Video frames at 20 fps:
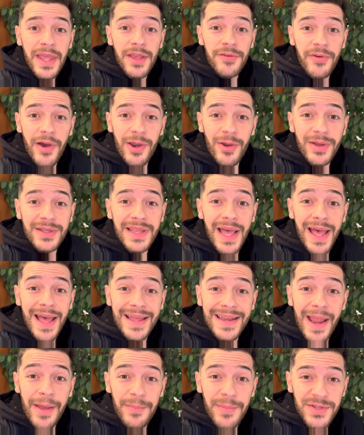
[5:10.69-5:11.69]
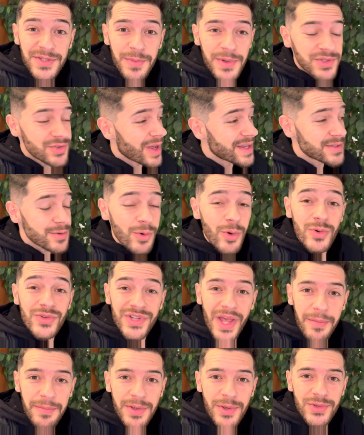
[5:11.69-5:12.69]
e falou que tá na mesma situação com
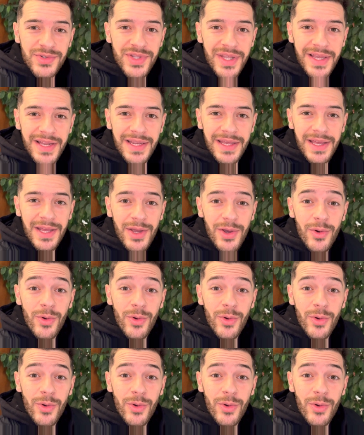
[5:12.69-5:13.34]
os amigos dele.